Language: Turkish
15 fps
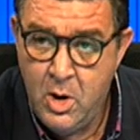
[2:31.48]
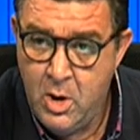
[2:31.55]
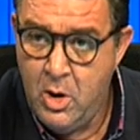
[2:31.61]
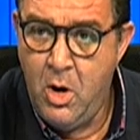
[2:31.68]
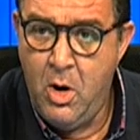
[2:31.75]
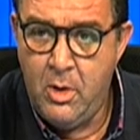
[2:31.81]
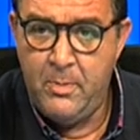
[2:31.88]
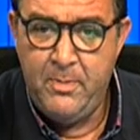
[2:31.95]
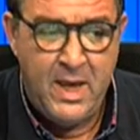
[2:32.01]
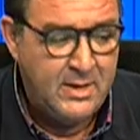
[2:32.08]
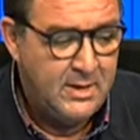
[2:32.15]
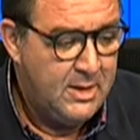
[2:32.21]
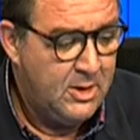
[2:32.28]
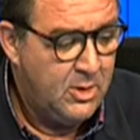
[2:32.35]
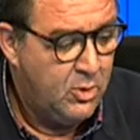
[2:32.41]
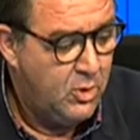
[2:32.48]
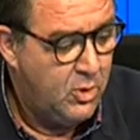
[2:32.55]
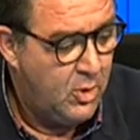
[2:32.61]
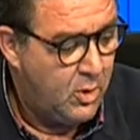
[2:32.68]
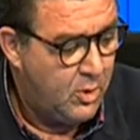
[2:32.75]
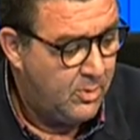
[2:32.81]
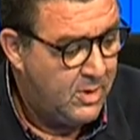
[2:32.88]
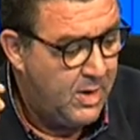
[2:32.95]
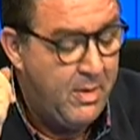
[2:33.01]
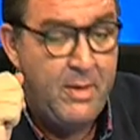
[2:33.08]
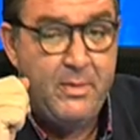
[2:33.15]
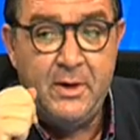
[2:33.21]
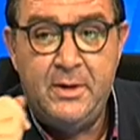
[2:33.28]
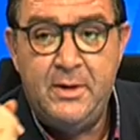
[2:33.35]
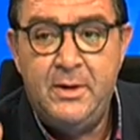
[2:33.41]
Yok ben sizi duyuyorum tamamdır.